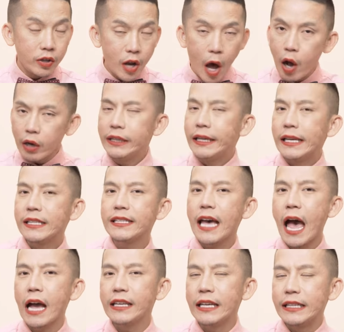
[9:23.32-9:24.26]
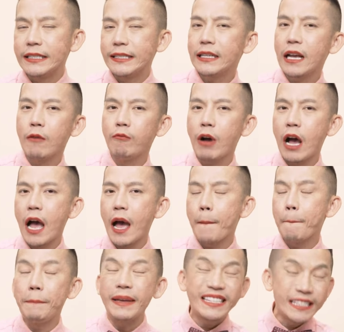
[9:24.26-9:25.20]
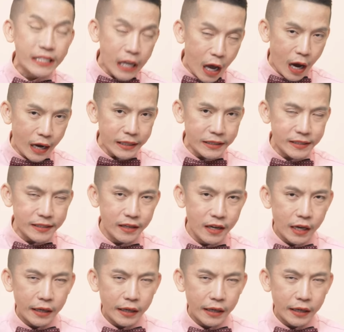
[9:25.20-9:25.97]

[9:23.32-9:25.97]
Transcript: นอกเหนือจากอย่างเช่นคำว่า besides